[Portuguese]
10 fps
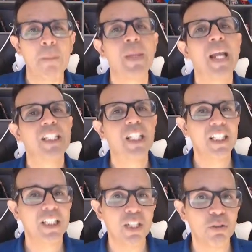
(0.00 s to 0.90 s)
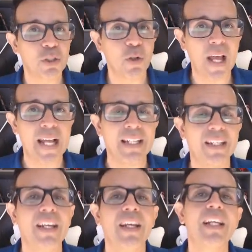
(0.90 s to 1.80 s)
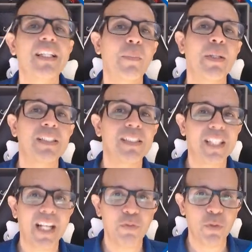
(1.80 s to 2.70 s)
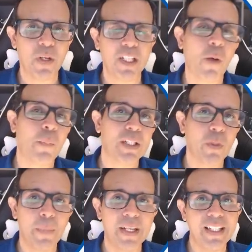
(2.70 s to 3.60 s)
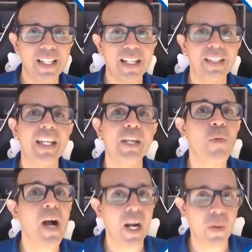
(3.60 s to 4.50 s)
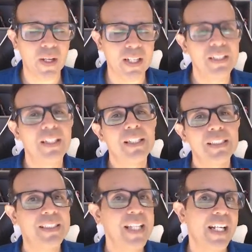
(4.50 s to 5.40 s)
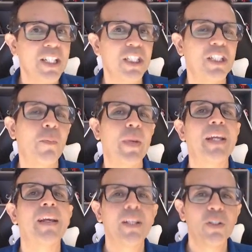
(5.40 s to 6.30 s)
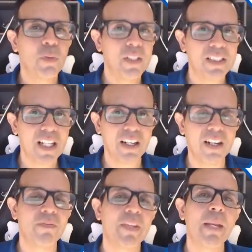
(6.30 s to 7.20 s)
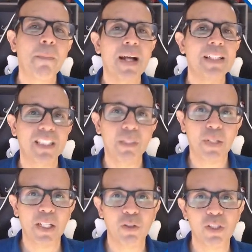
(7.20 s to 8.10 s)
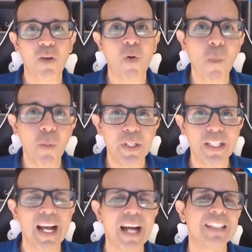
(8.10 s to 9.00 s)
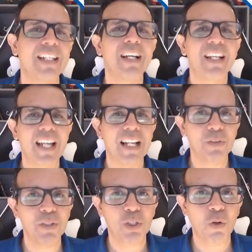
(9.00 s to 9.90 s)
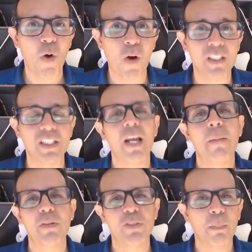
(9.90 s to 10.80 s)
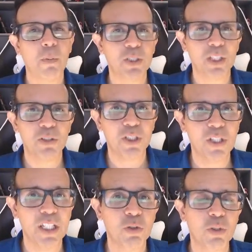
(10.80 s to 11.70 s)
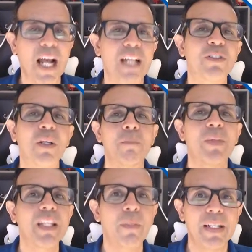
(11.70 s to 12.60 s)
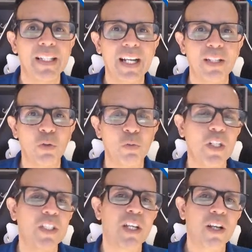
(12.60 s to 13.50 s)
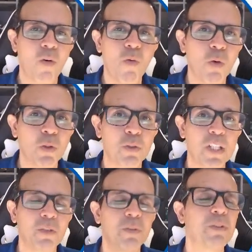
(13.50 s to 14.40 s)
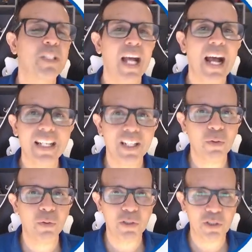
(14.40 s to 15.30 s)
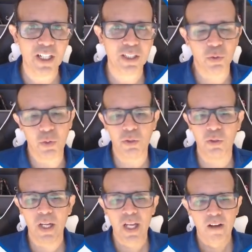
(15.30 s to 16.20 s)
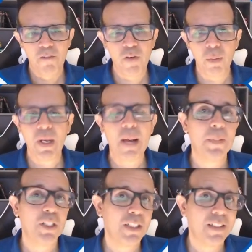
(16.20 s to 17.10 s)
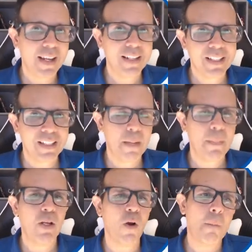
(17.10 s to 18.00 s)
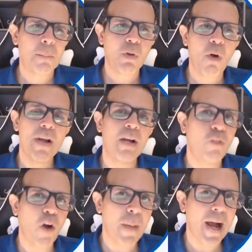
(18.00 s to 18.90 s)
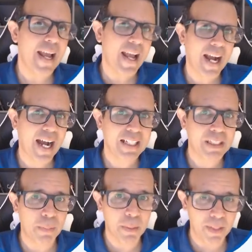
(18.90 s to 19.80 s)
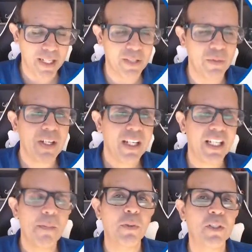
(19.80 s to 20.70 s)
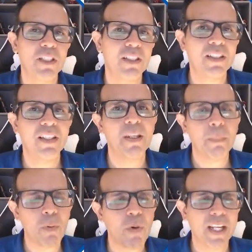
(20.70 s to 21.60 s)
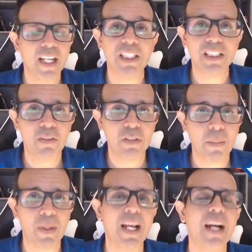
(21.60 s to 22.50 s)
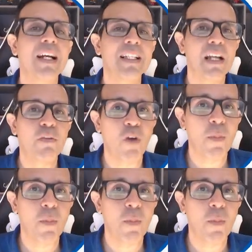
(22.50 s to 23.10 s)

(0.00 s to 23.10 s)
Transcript: já deixa aqui o seu like e também se inscreve no canal para não perder nenhuma aula. Segue a gente também no Instagram e participa da nossa comunidade lá no Discord para você postar os seus resultados e também tirar dúvidas com outros alunos aqui do curso gratuito. Vamos lá para a gente entender melhor qual é a forma errada primeiro e depois a gente entender por que a gente deve trabalhar da forma